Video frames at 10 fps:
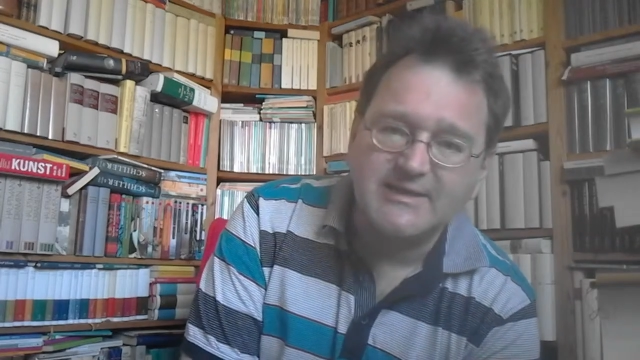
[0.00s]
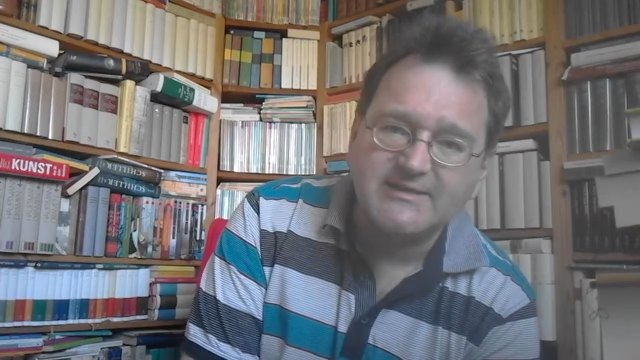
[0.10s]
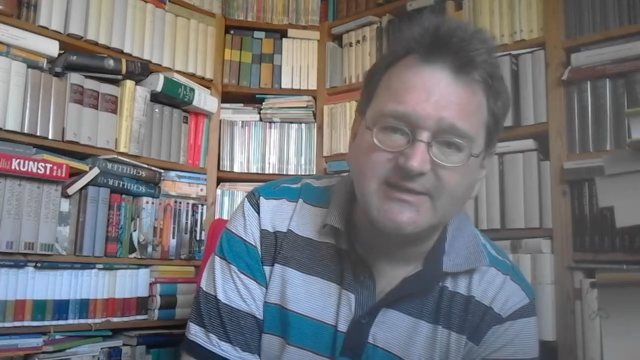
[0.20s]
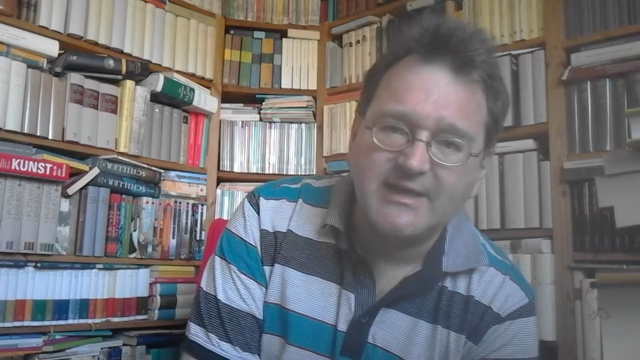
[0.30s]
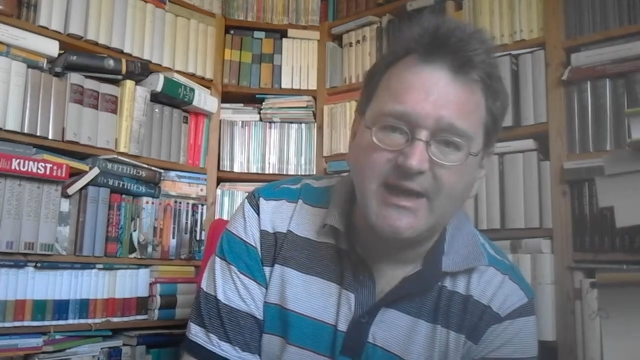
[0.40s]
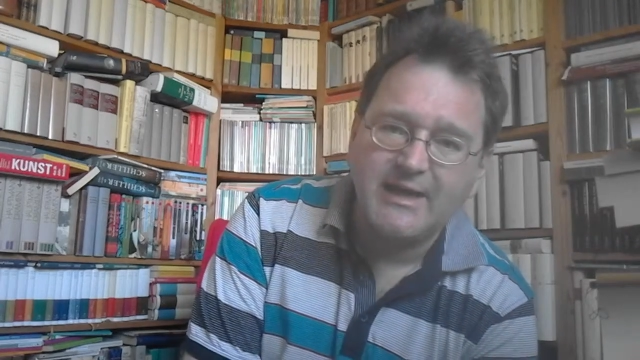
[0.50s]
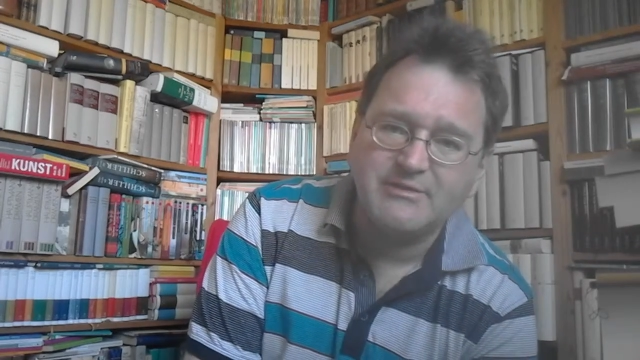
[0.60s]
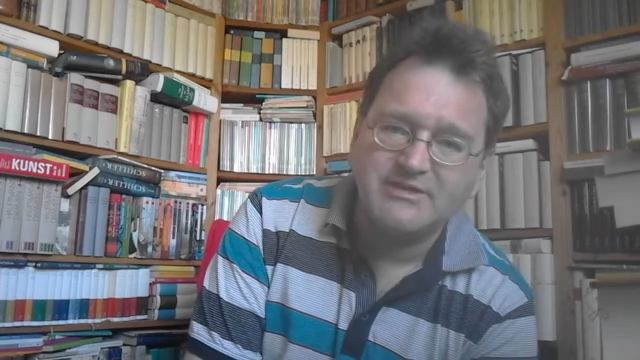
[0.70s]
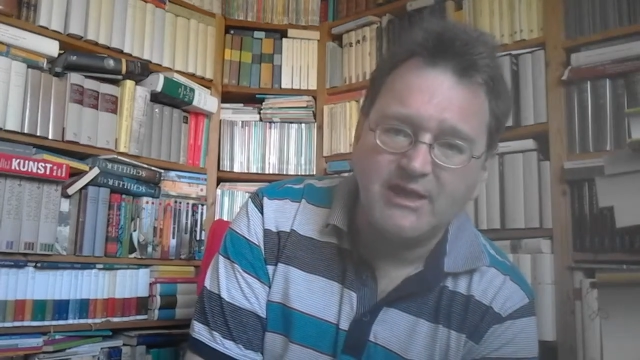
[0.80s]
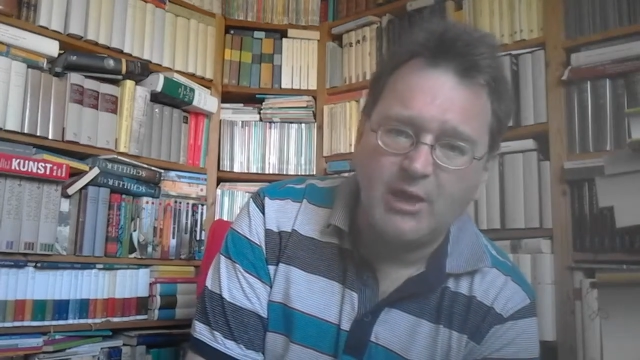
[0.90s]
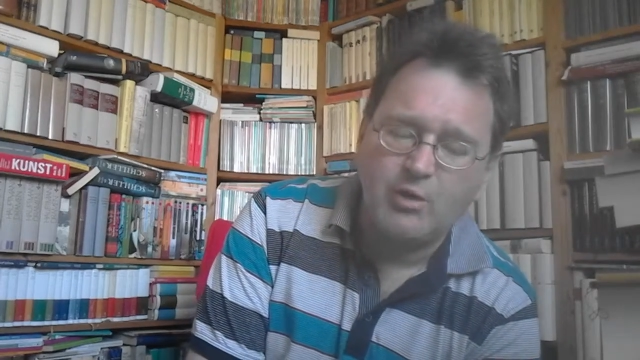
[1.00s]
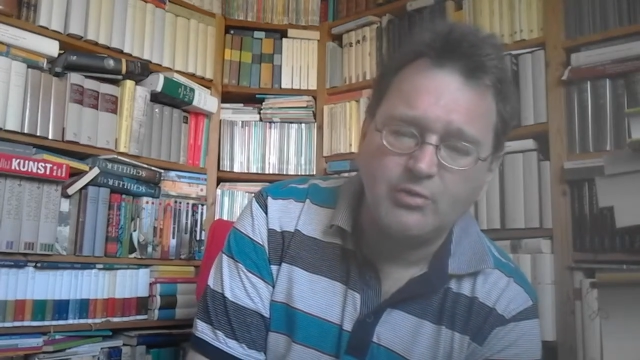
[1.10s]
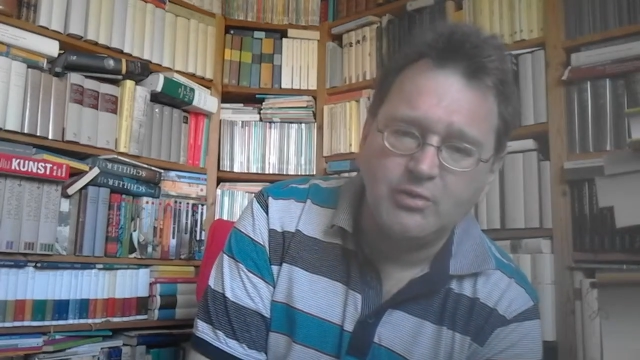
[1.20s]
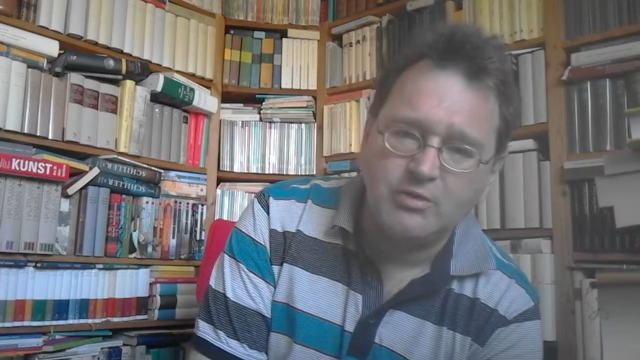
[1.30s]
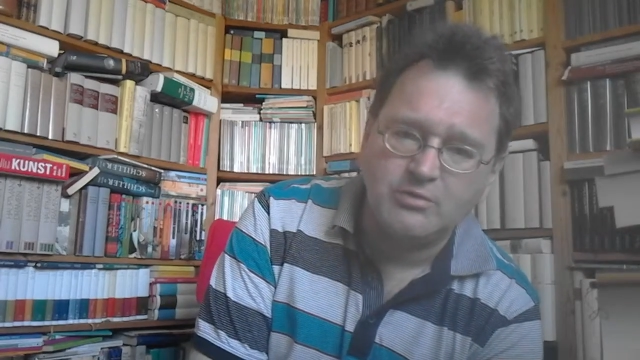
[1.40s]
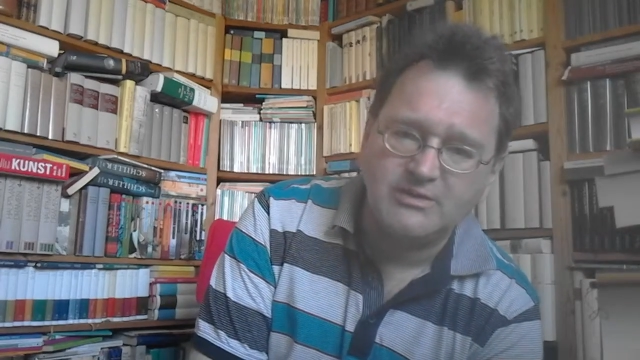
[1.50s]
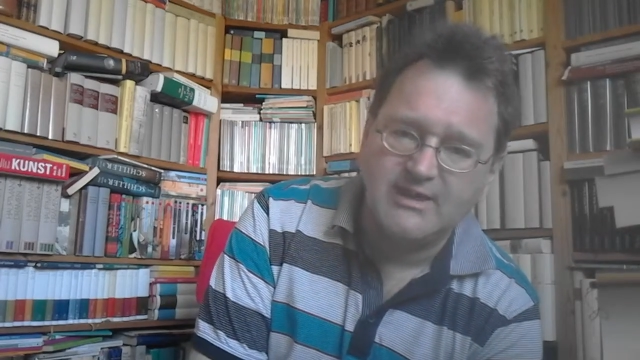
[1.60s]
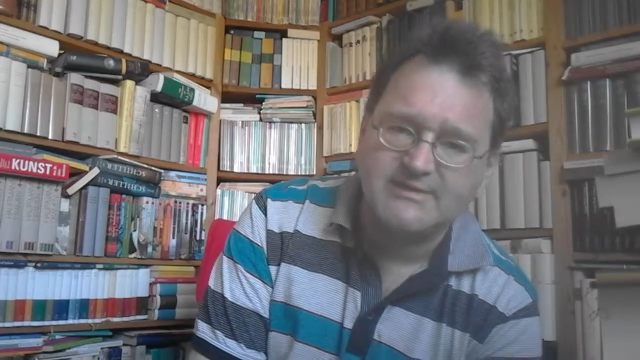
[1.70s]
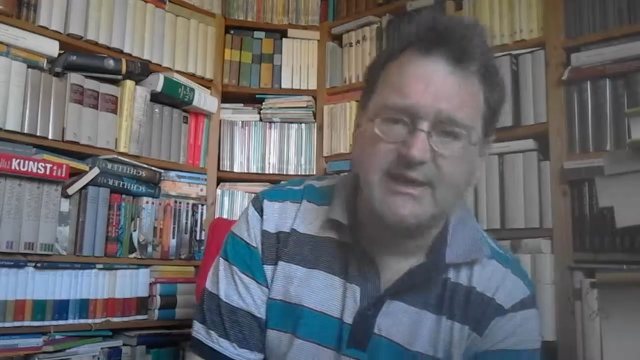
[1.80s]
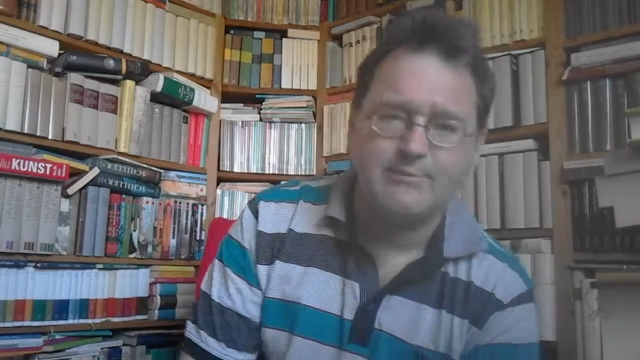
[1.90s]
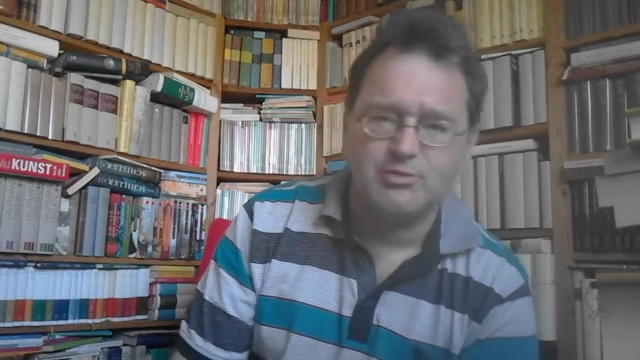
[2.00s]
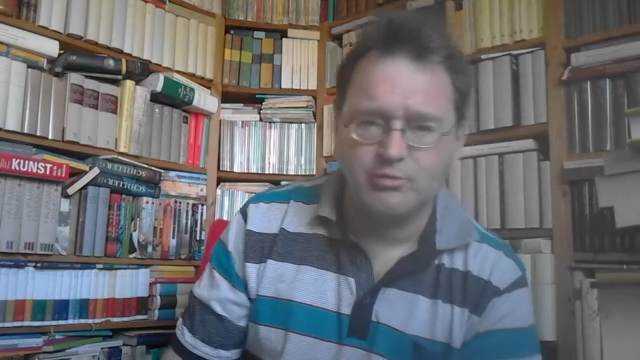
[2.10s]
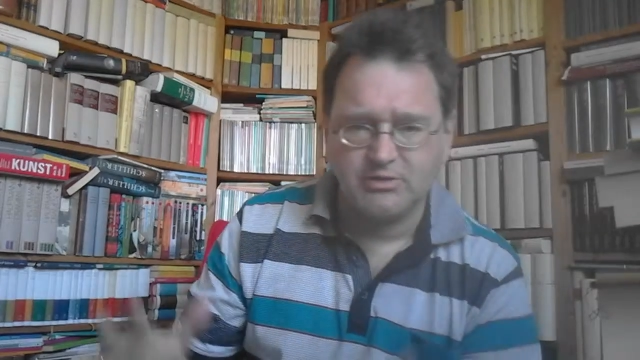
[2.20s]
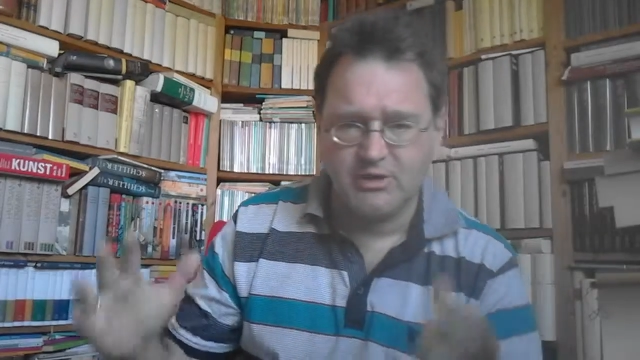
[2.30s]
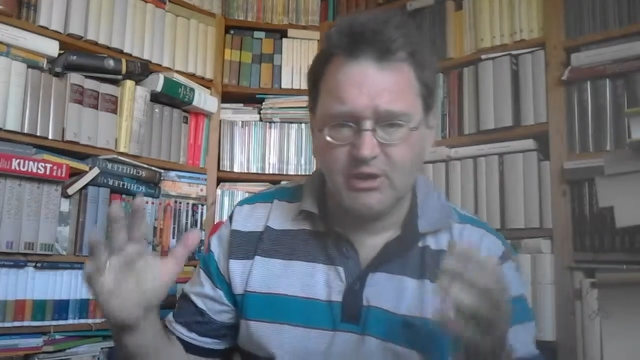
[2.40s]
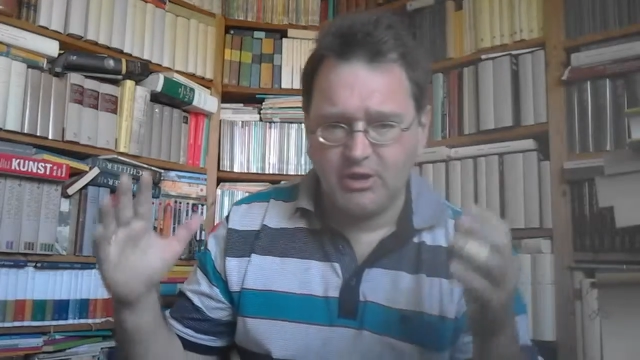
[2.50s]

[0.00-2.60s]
dritten habe ich auch noch und der ist der absolute